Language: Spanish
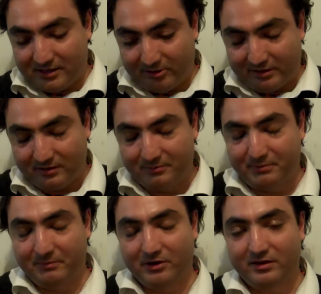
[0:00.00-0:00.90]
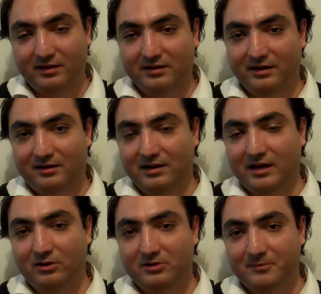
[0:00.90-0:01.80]
A ver, primero hay que tener
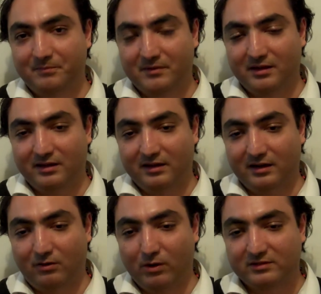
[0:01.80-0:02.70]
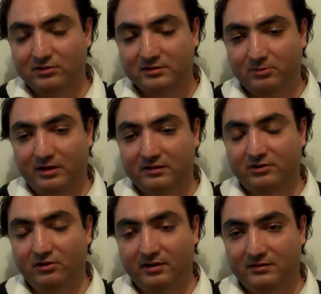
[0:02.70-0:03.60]
claro eh, cuáles son las
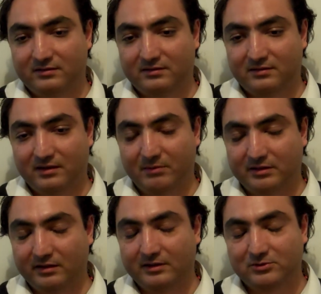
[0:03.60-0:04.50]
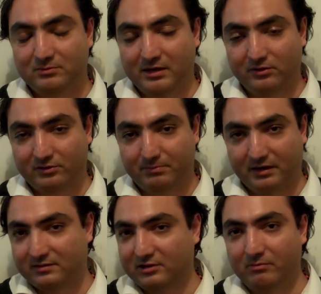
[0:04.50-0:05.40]
obligaciones en materia de derechos humanos
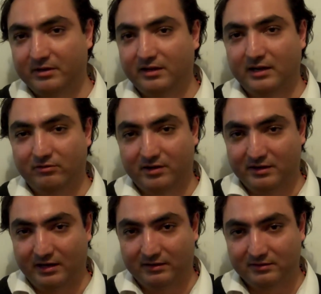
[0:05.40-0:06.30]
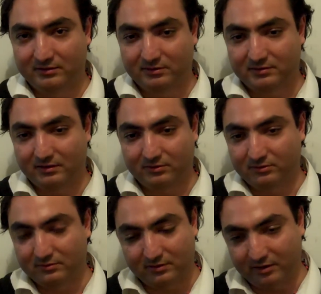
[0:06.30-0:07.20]
para el Estado mexicano en general, tanto
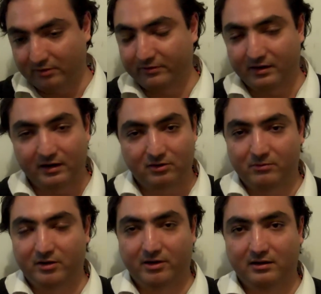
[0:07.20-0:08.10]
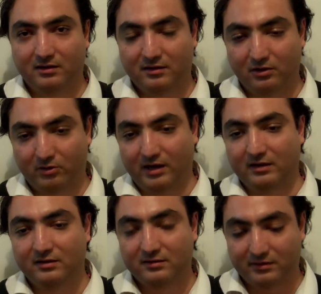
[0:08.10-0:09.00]
a nivel federal como a nivel local
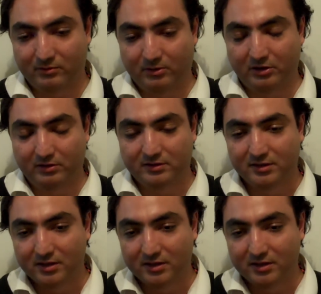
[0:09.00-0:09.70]
de Nuevo León.